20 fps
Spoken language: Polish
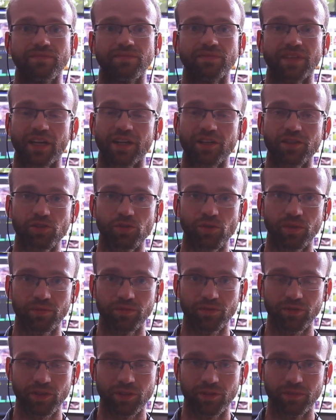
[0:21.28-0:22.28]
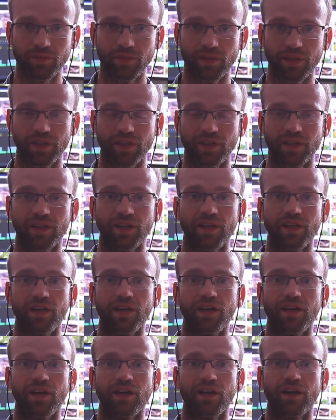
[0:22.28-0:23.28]
Nakręciłem film
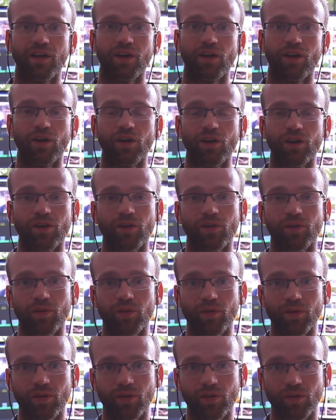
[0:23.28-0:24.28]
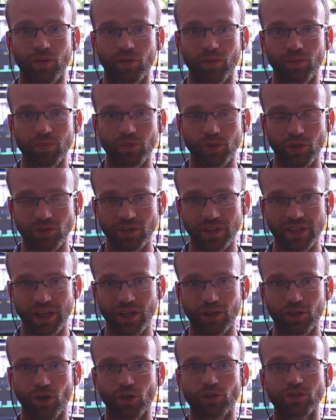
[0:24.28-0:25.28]
o
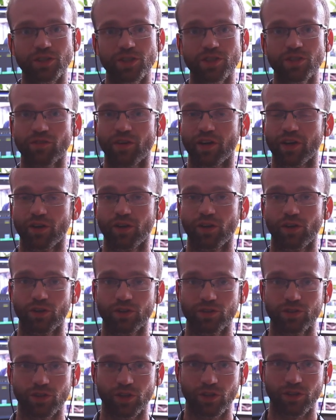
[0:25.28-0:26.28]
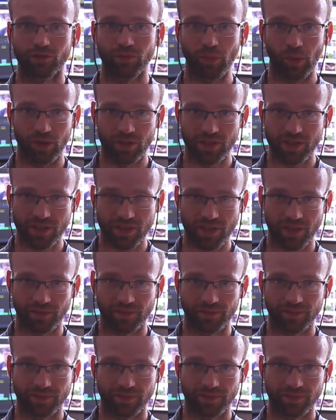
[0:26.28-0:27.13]
pionierach rolnictwa ekologicznego w Polsce.